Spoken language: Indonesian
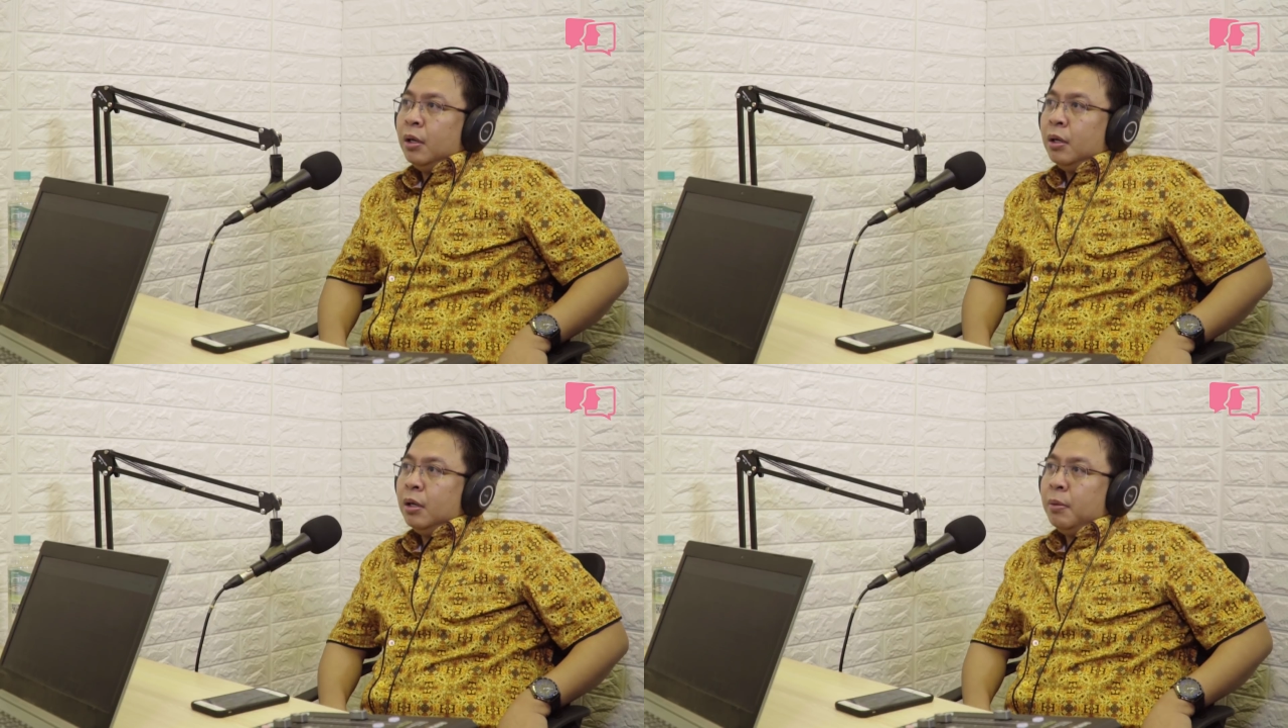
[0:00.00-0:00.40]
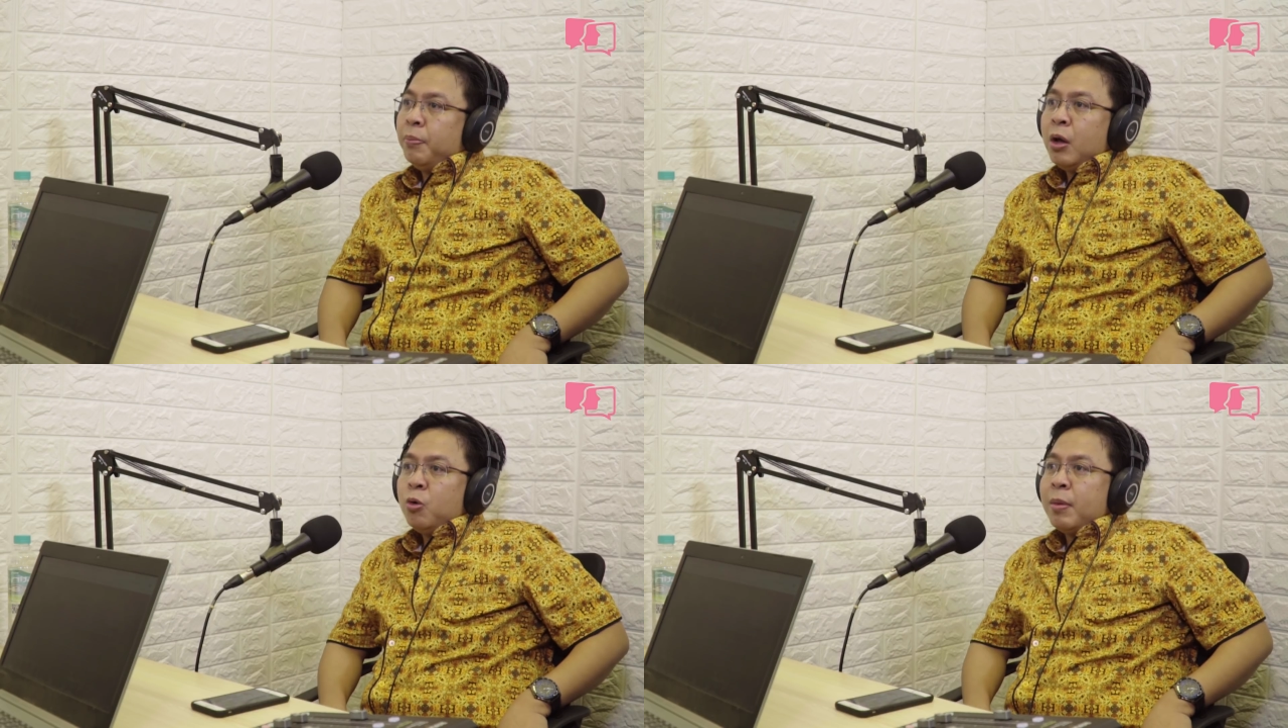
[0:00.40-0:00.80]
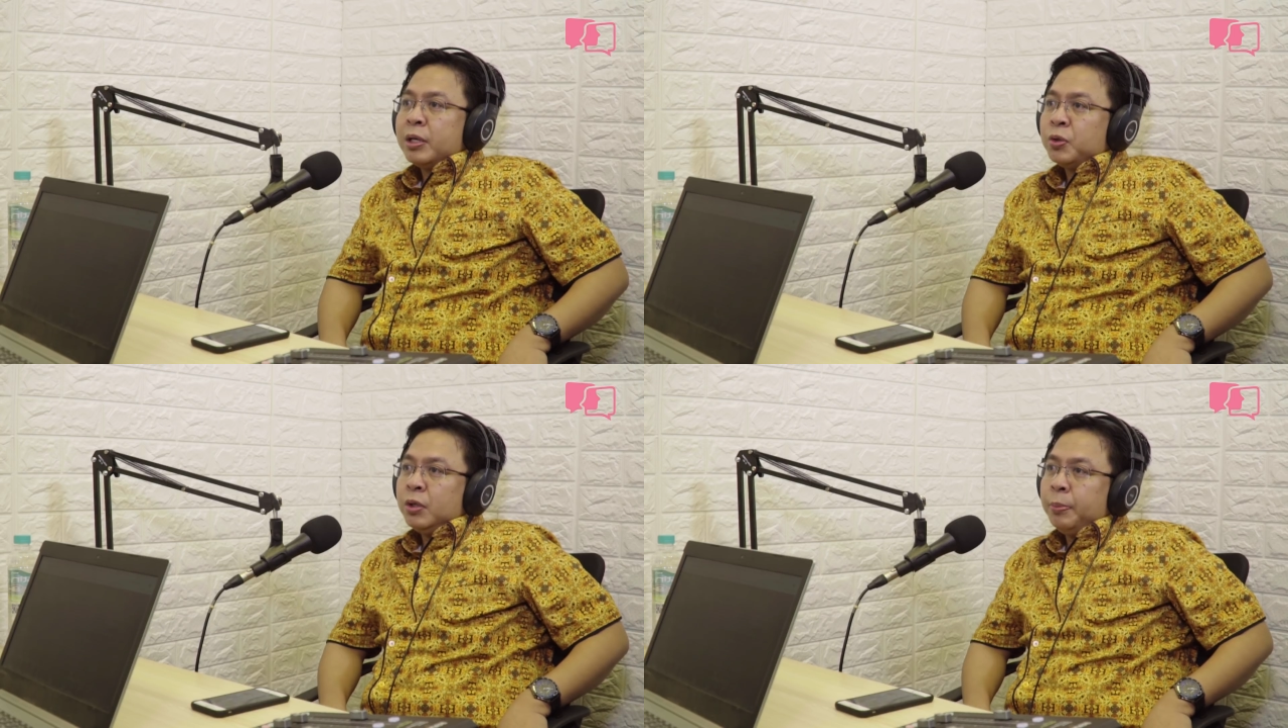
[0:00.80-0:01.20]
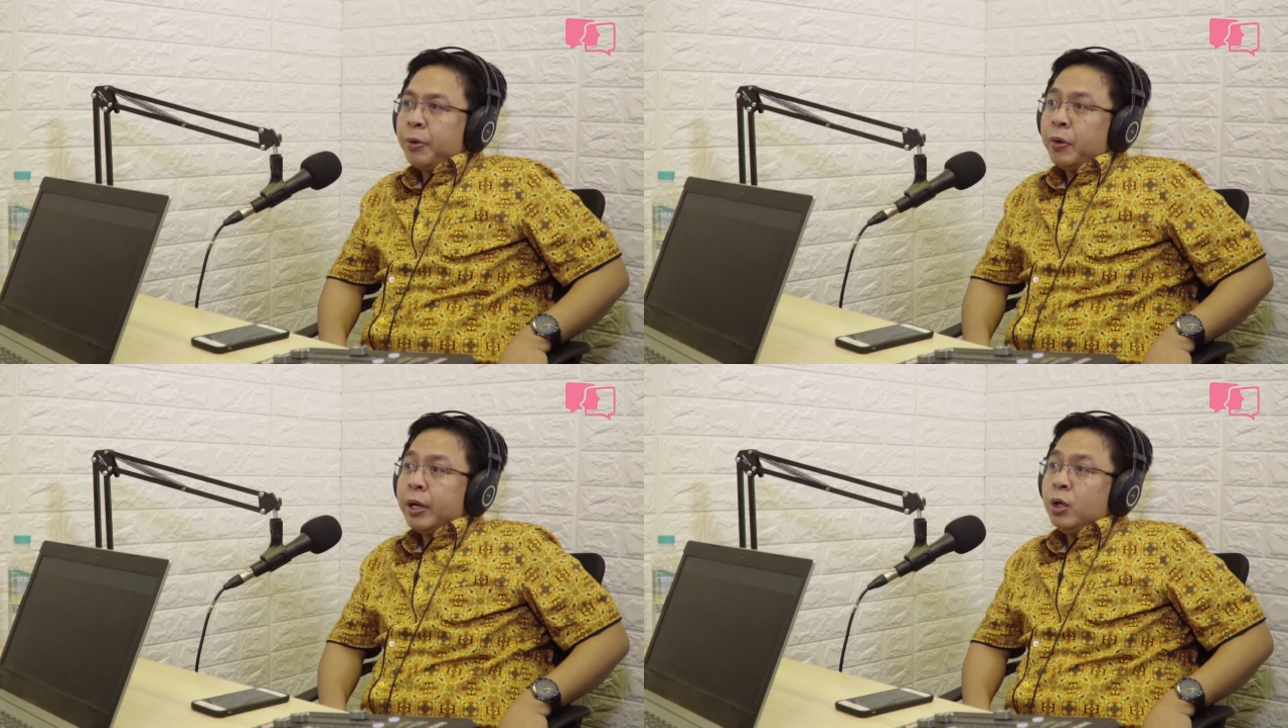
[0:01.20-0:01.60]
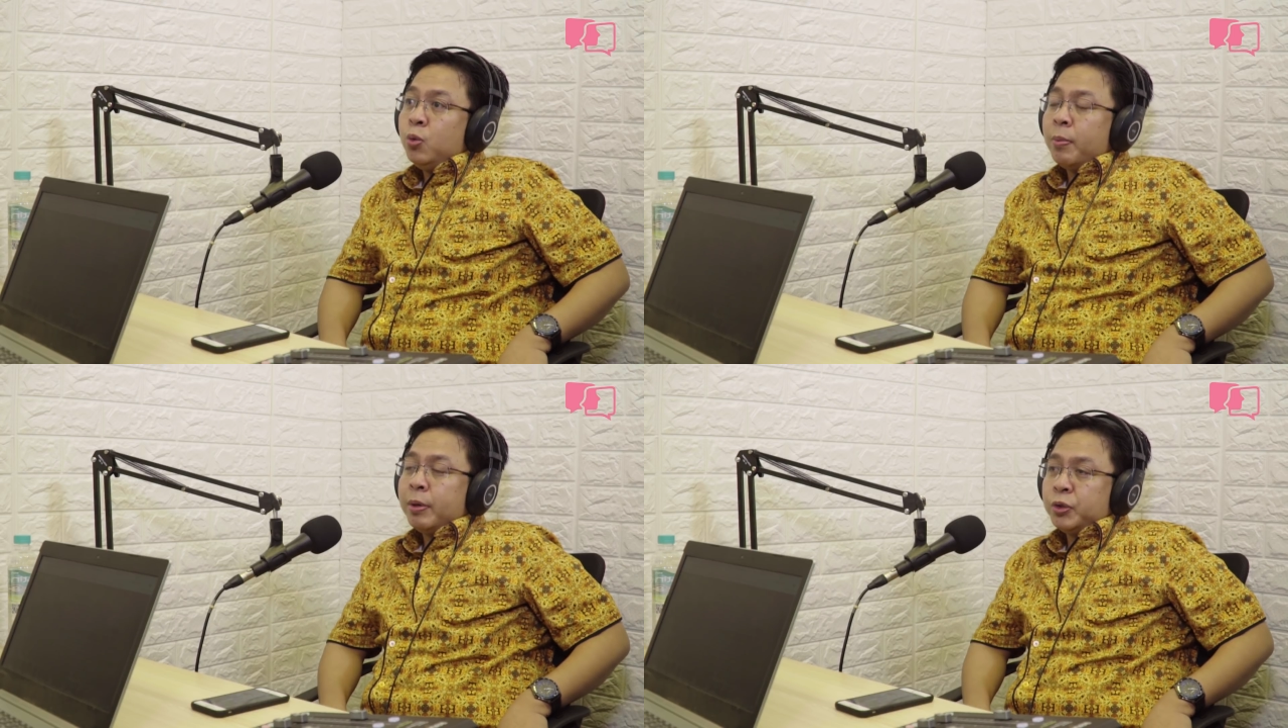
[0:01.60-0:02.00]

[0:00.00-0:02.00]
uh, baru masuk di periode kedua Pak